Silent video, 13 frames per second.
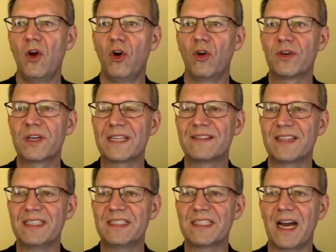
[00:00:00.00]
Und dann
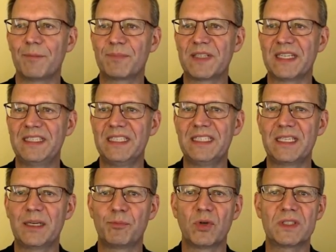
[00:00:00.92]
seht ihr, habt ihr hier die
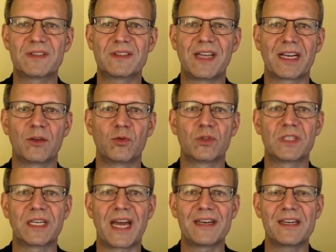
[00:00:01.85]
Geburtstage
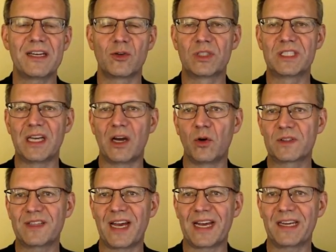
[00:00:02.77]
untereinander und die auch
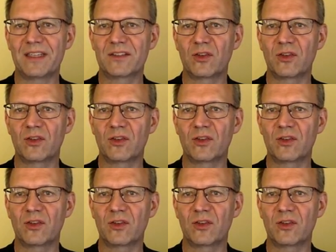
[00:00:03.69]
zeitlich